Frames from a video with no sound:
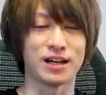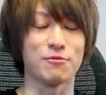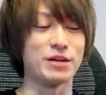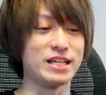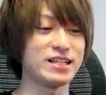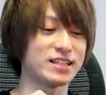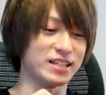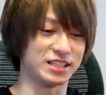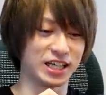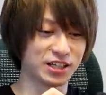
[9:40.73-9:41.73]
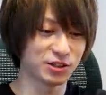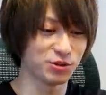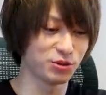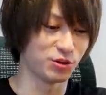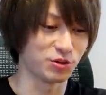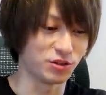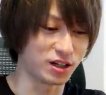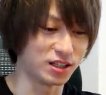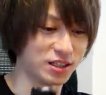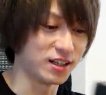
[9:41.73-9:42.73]
なんか一気にジャンクフード食う
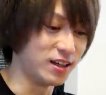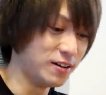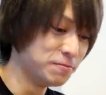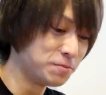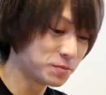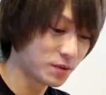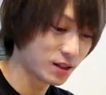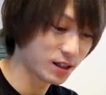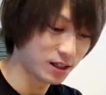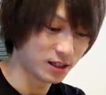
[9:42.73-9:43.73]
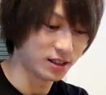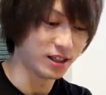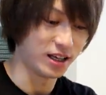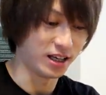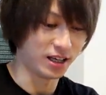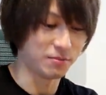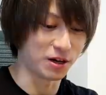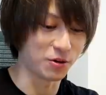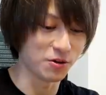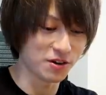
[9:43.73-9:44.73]
感じだなえー、ま
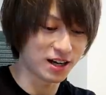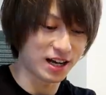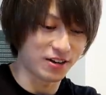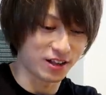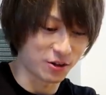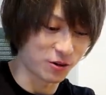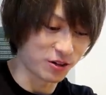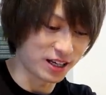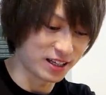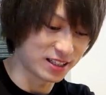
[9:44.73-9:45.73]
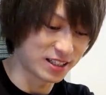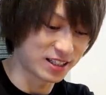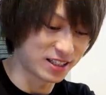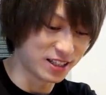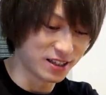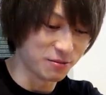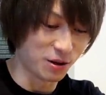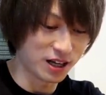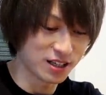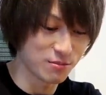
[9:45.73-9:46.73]
あ、今回はねこれ
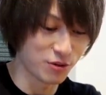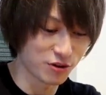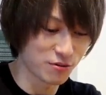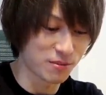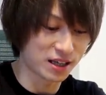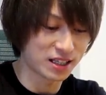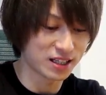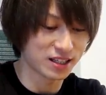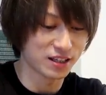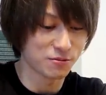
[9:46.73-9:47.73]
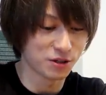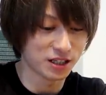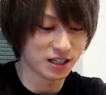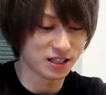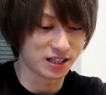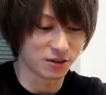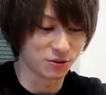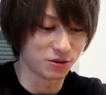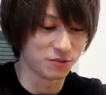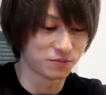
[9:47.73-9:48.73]
完全に僕の巻き方の問題ですねこ
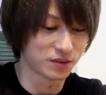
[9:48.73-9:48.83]
の